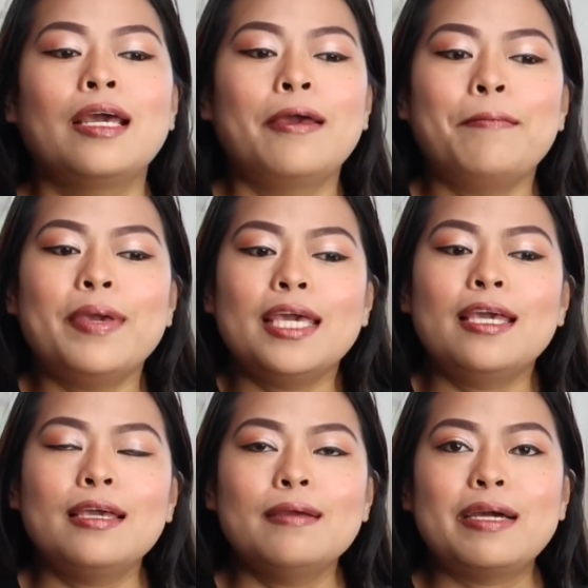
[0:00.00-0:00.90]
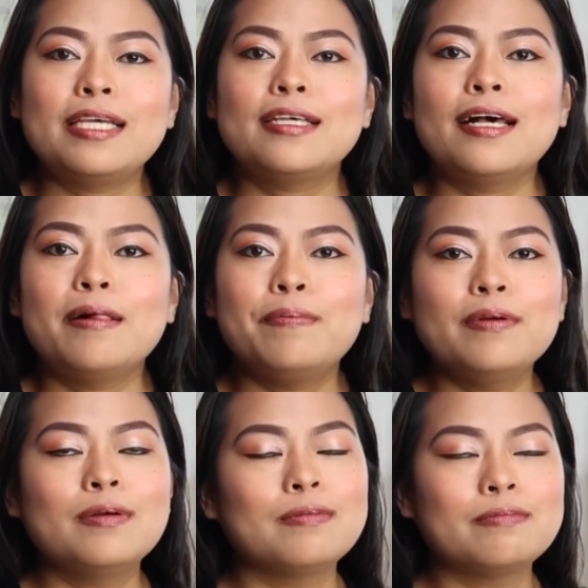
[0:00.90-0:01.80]
Me, myself,
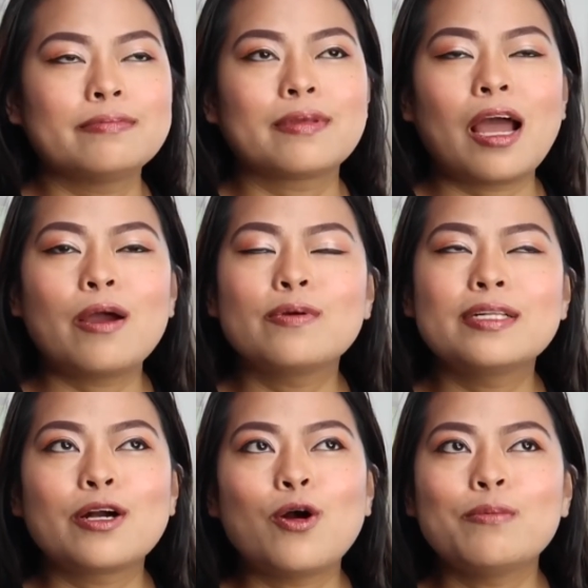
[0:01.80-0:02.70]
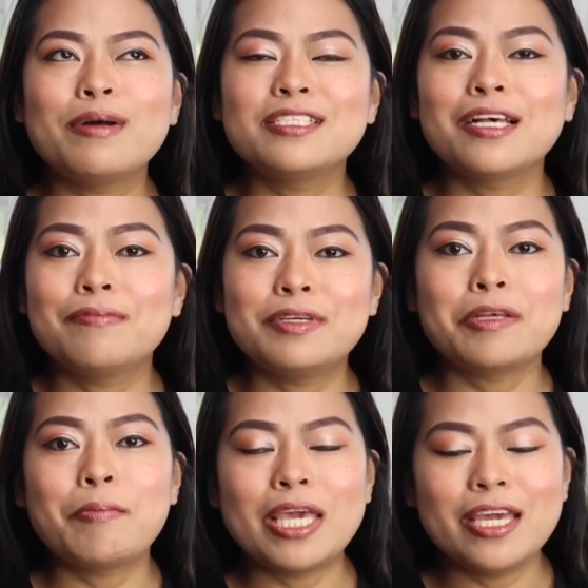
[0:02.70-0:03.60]
I will call myself as a
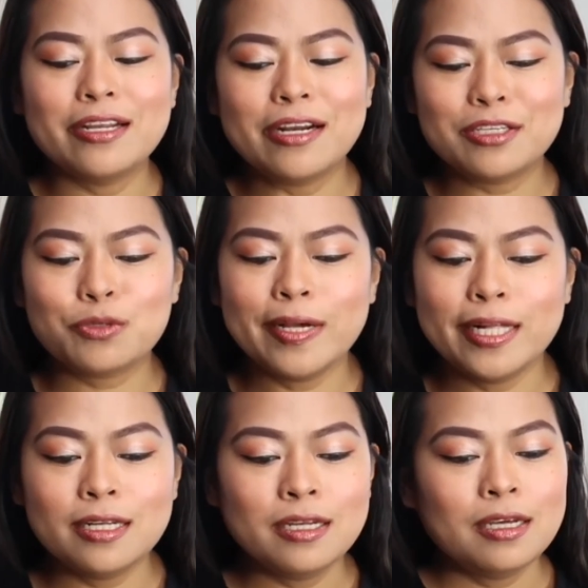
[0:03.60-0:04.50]
beginner as well